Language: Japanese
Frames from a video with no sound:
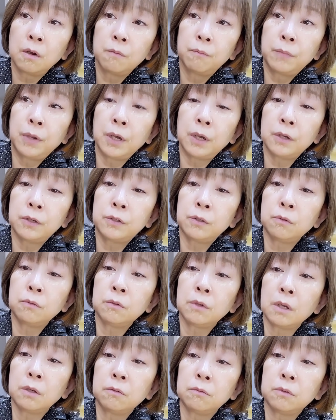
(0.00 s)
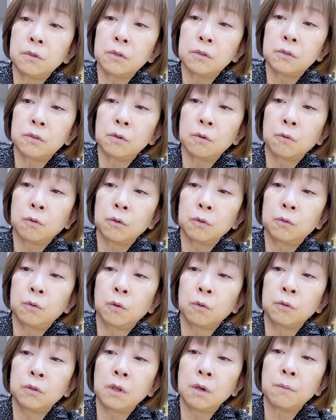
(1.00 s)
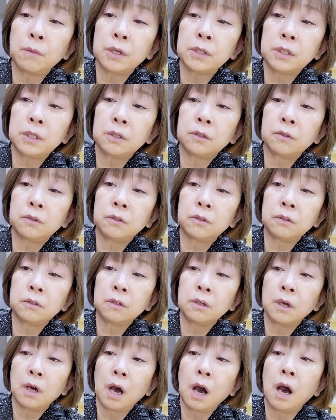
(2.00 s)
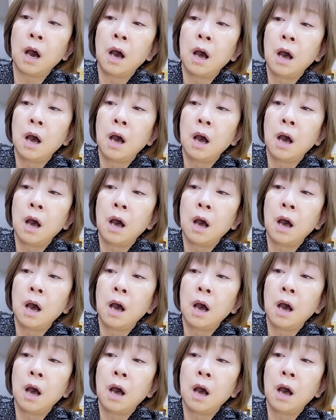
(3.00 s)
ベージュになるんですよ。これどんなマジック？あ、